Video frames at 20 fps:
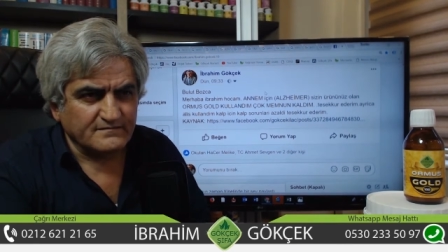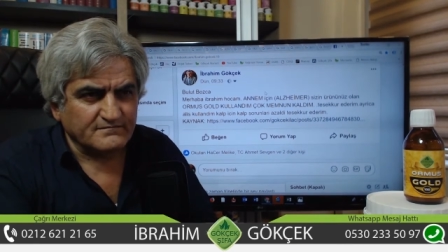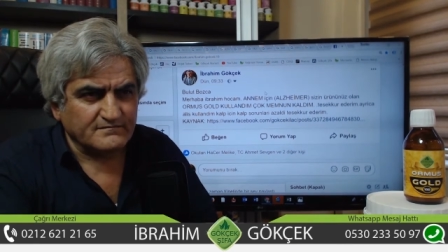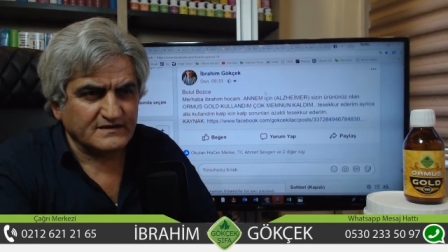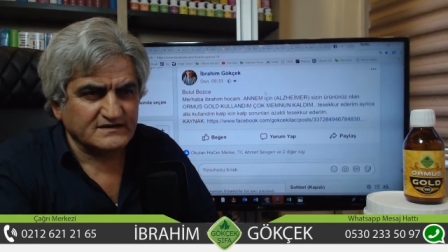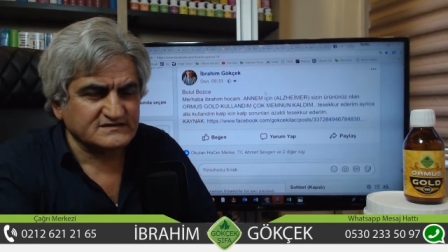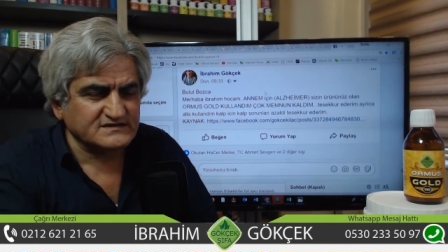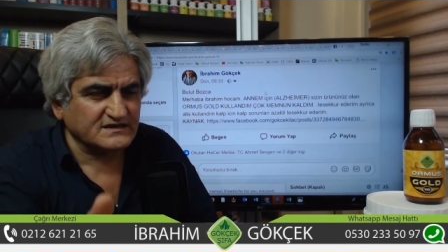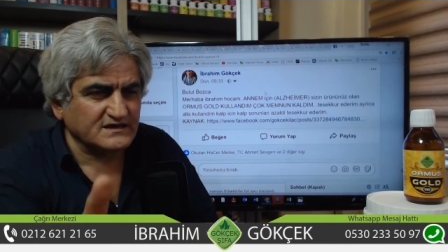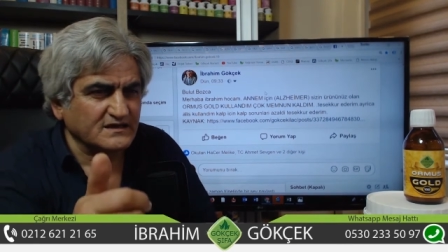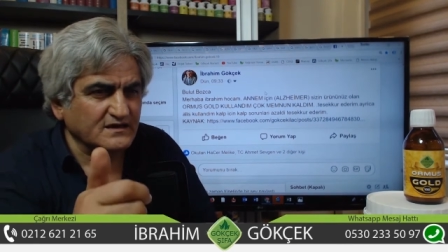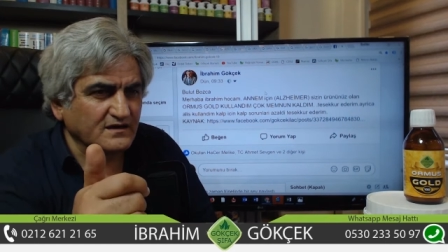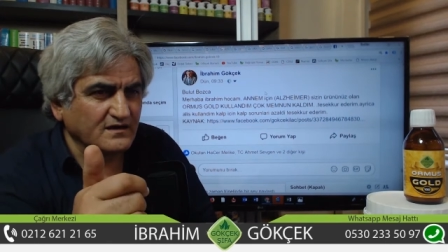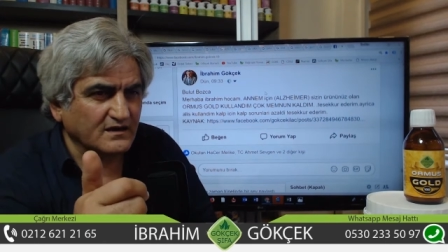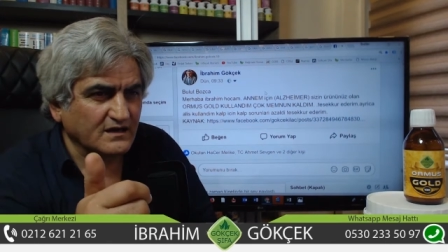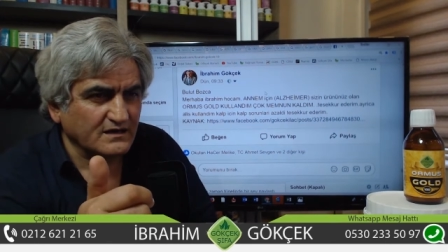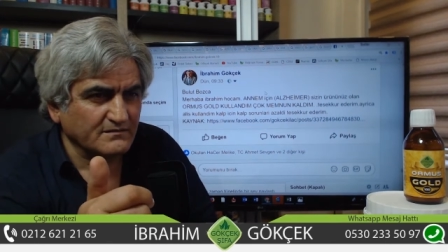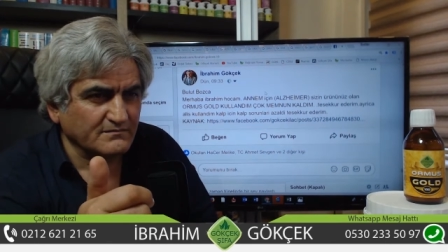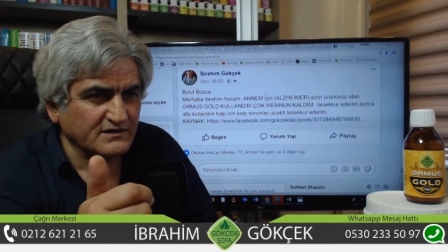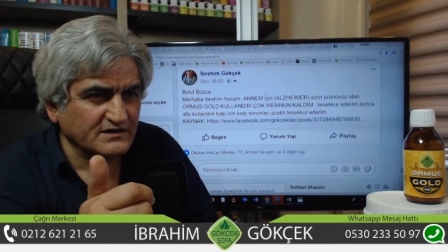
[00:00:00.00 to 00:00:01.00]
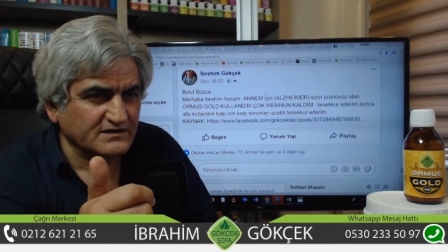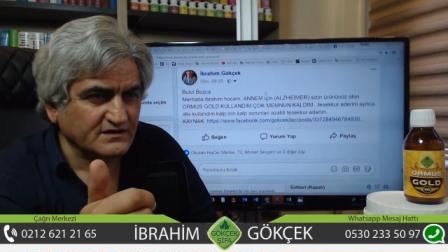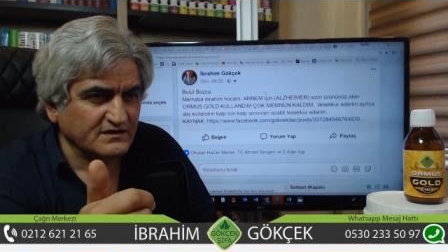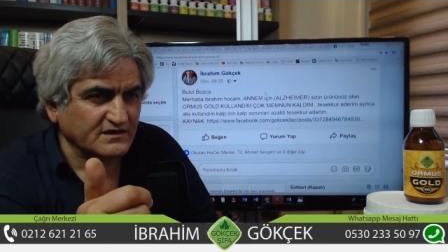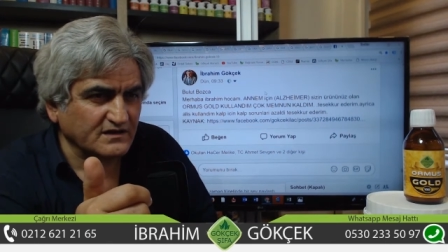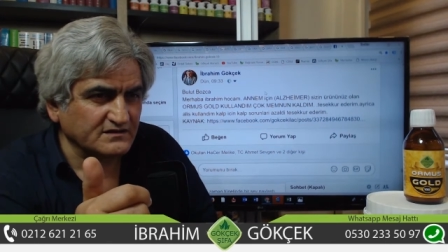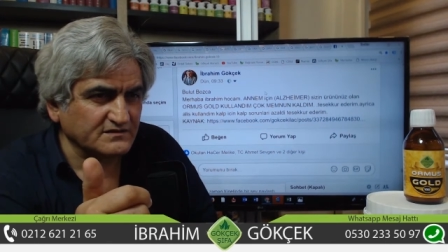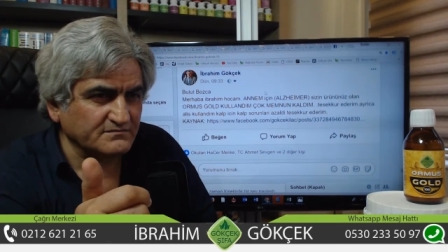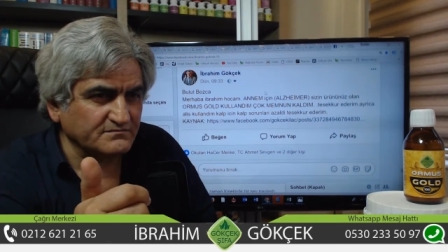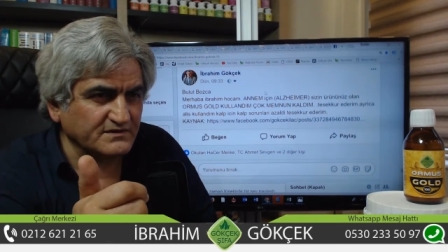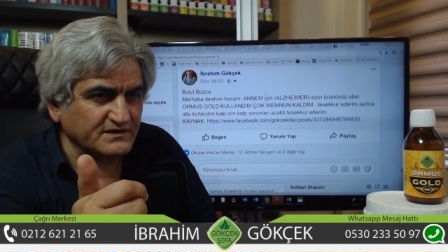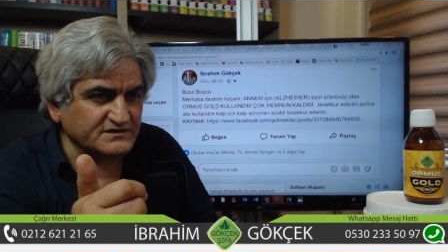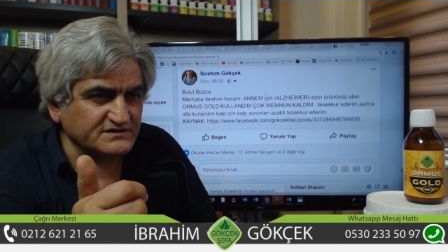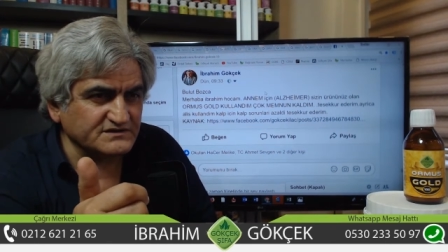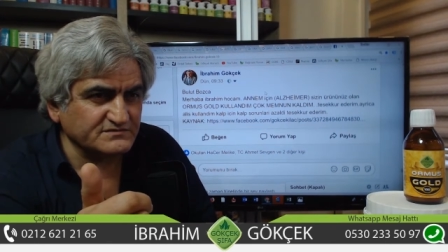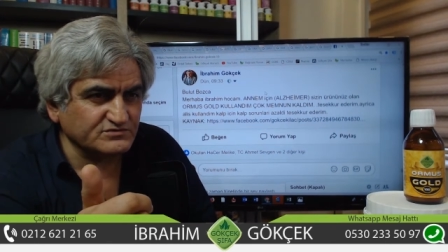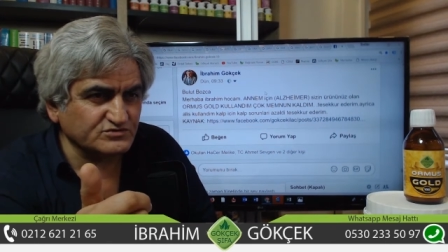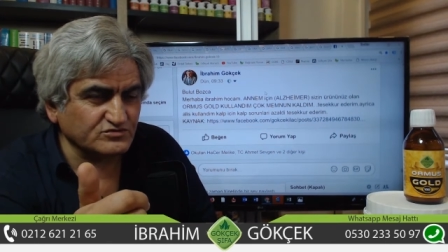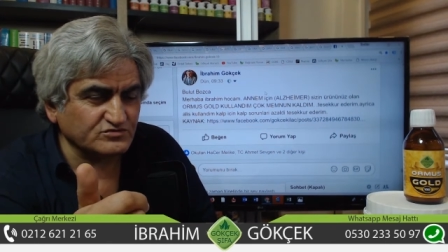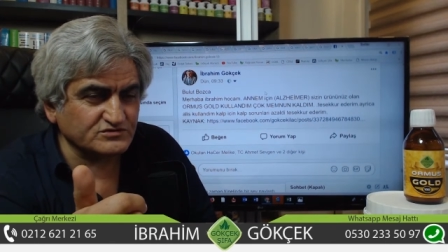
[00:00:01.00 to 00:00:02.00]
Mesela Almanya'da kaldım ben
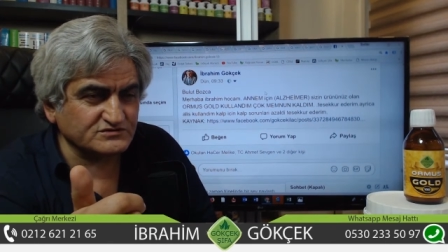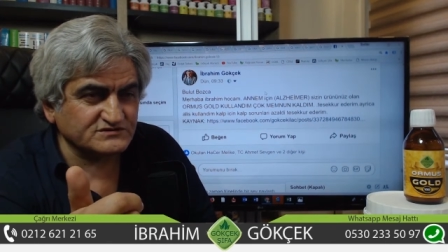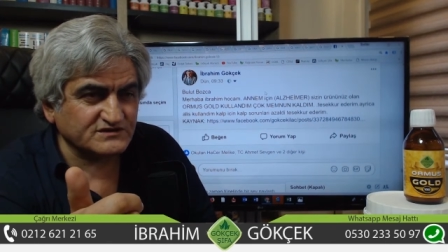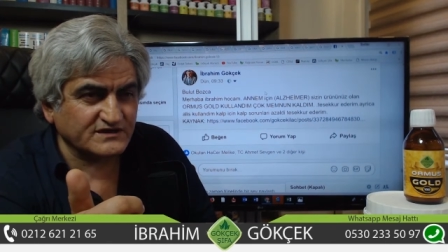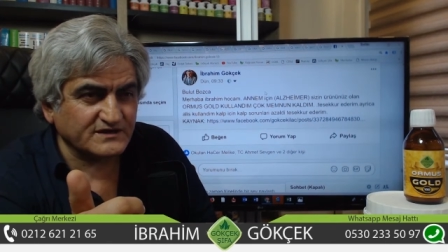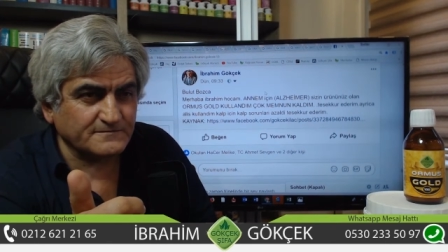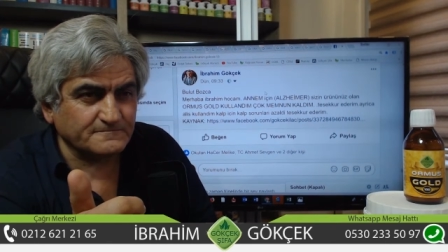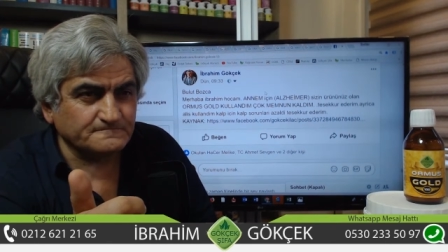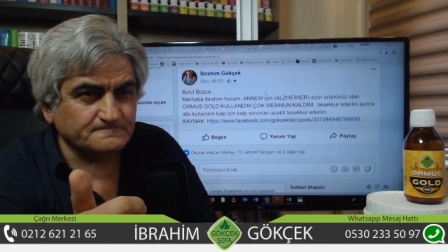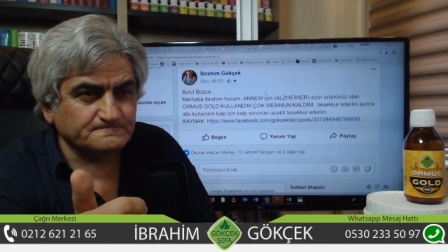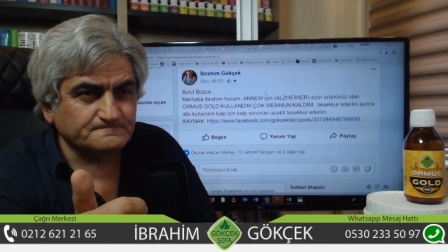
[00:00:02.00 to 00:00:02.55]
29 sene.